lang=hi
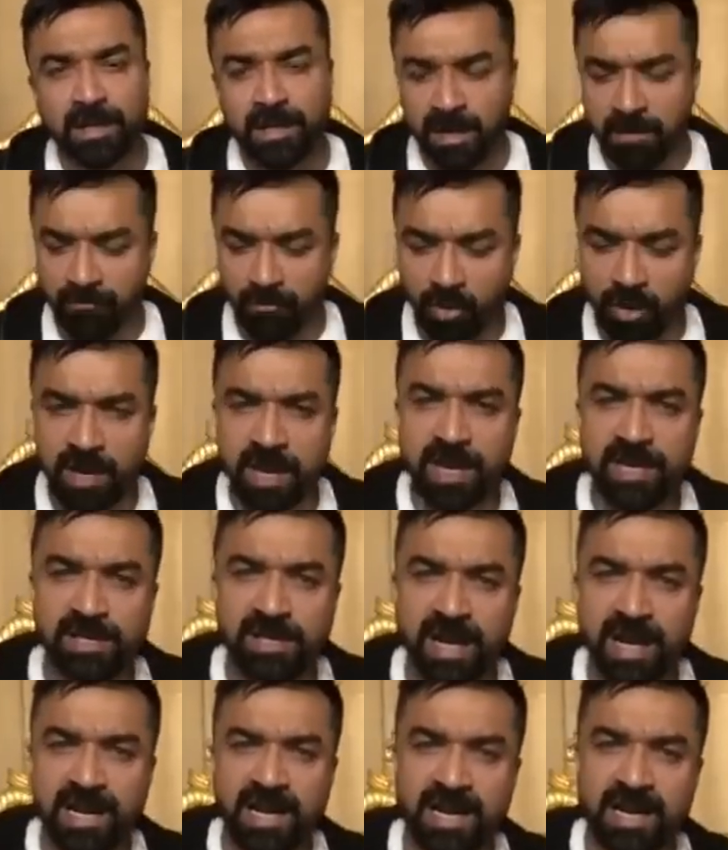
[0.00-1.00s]
ये वही
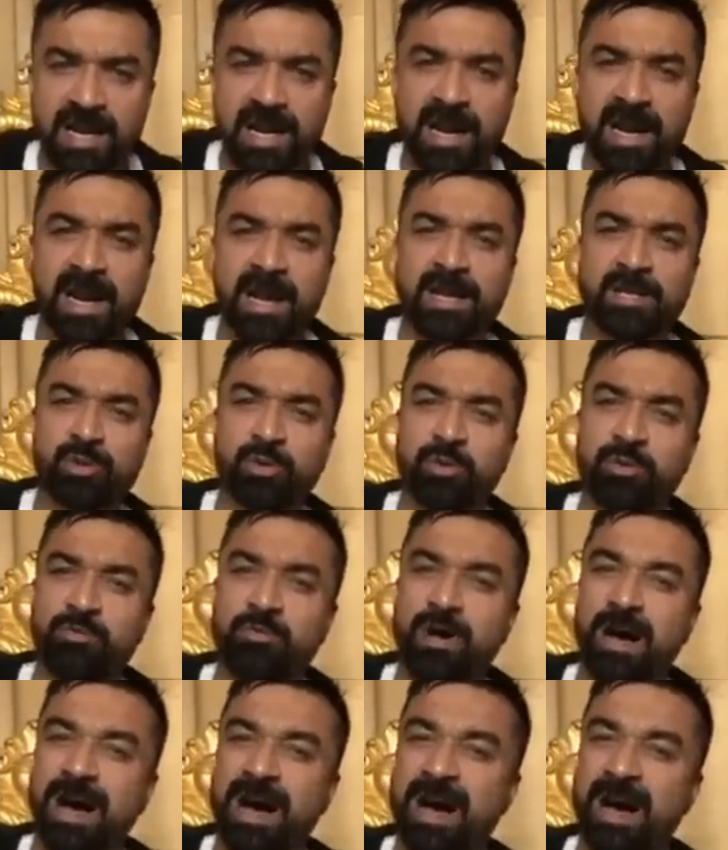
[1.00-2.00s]
इसराइली है जो
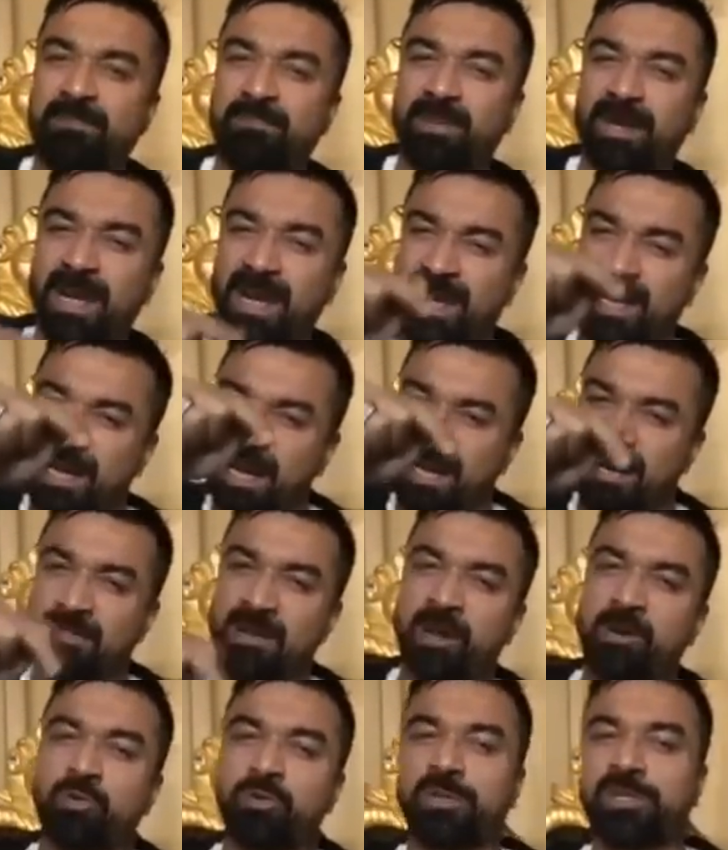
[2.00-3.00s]
आपके घर
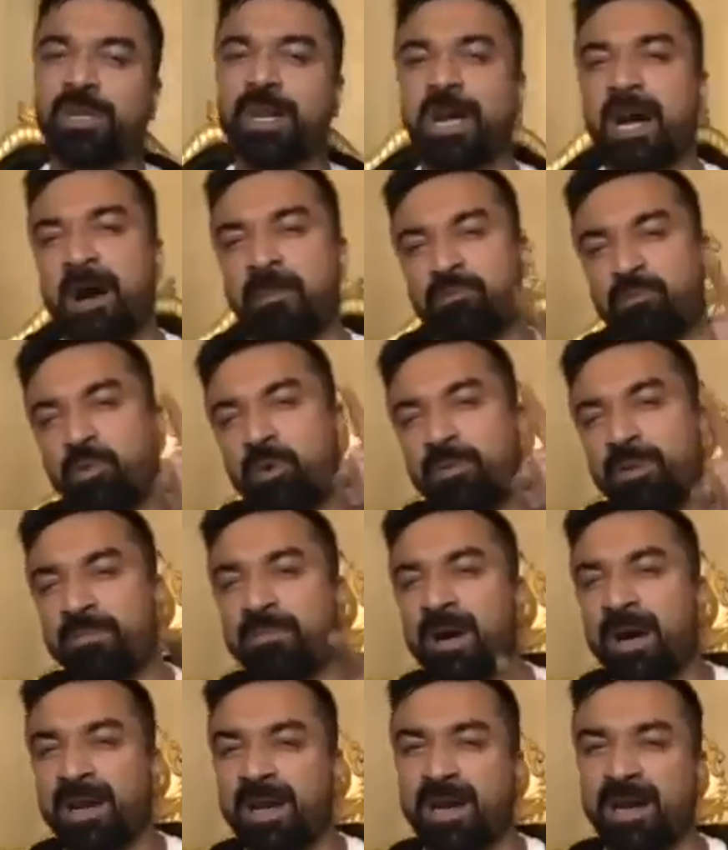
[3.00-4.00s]
में घुस के आपको भी
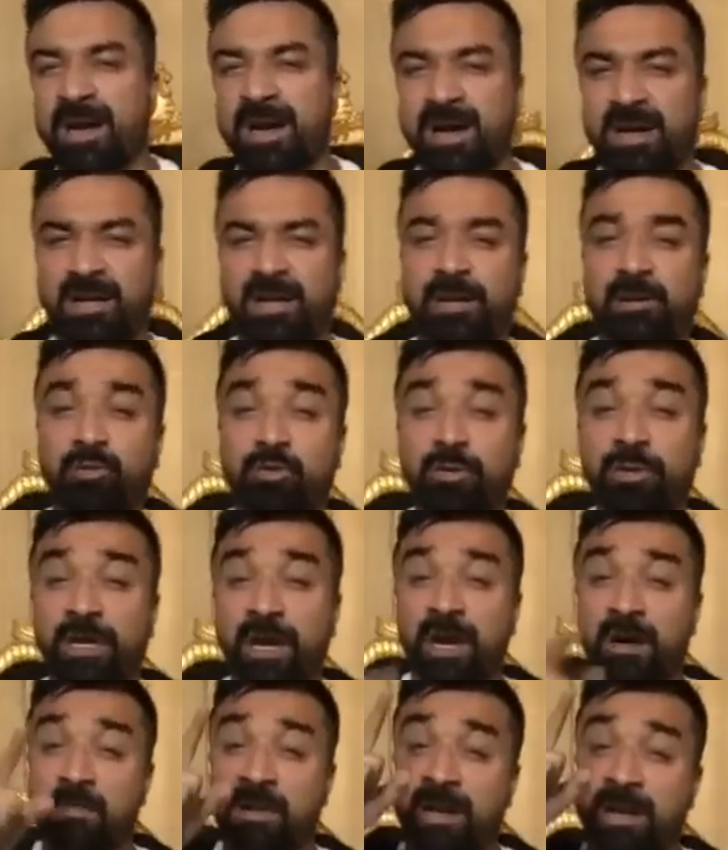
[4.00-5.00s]
मारेगा कल को
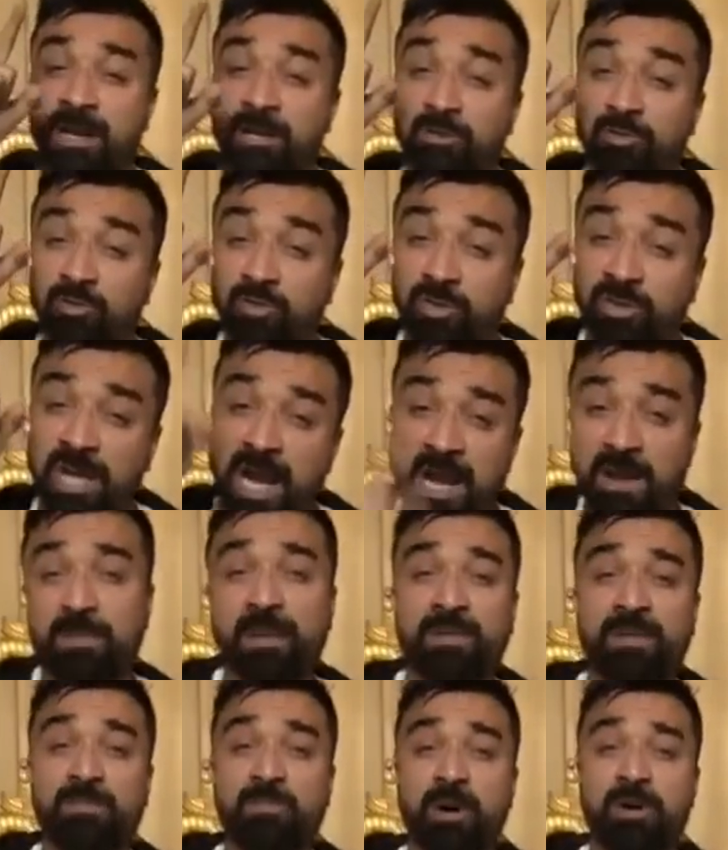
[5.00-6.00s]
ये हमारे हिंदुस्तान
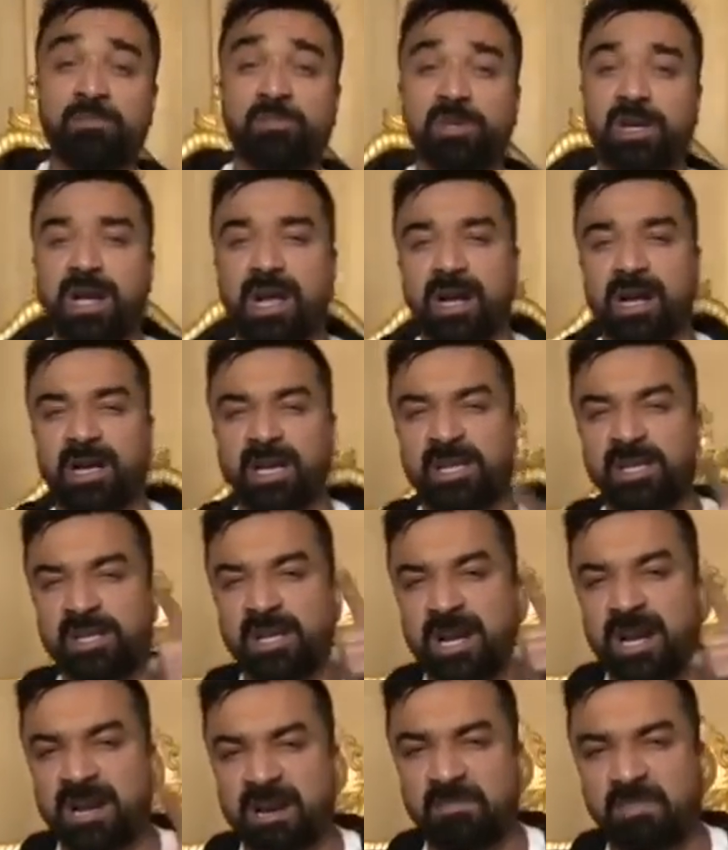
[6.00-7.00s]
पे भी बॉम्ब चलाएगा अगर
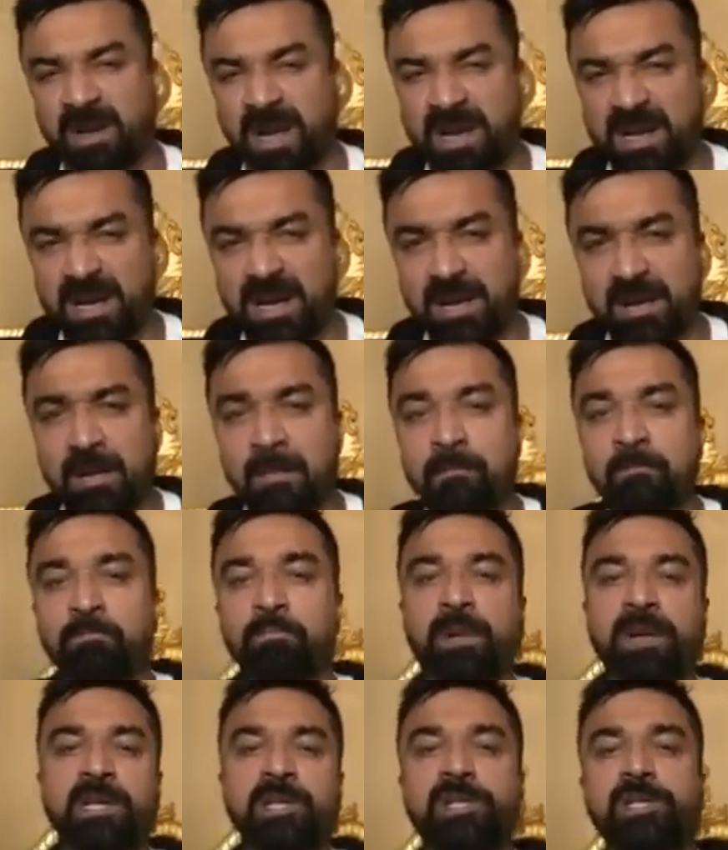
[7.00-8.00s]
चलाना पड़ा ना
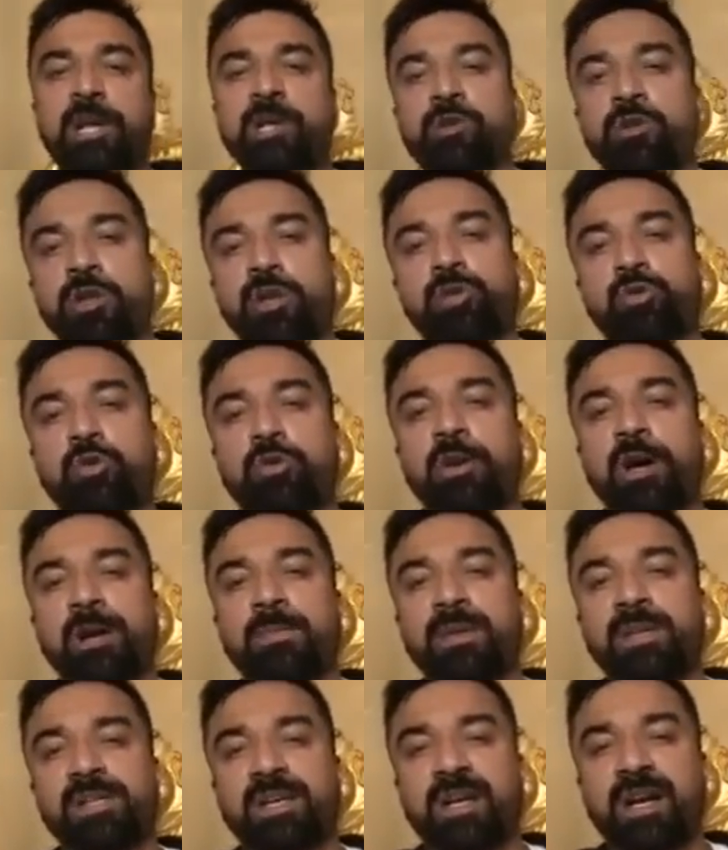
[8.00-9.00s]
पाकिस्तानियों ने इसको घर
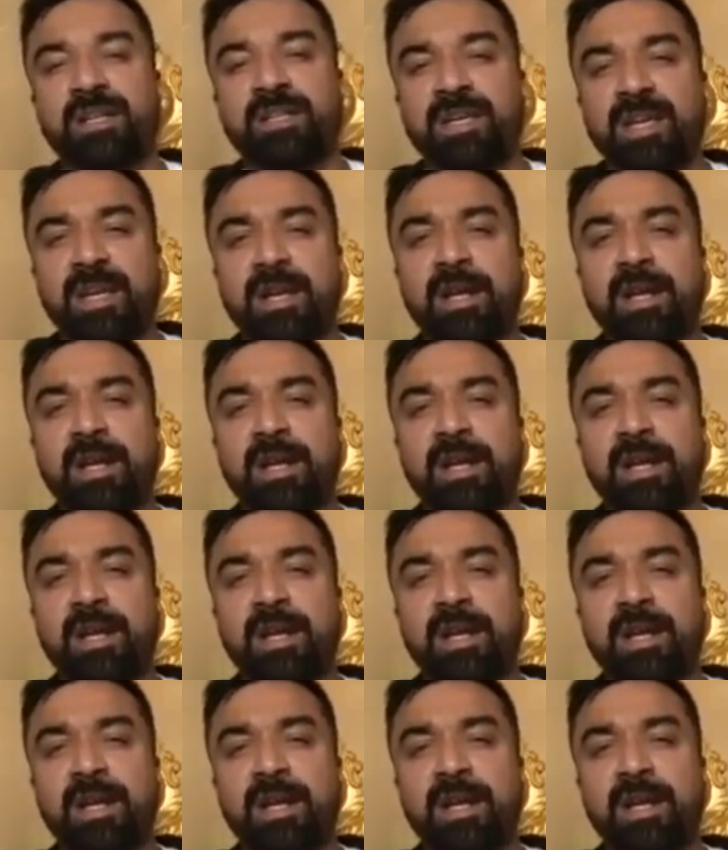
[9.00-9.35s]
में जगह दी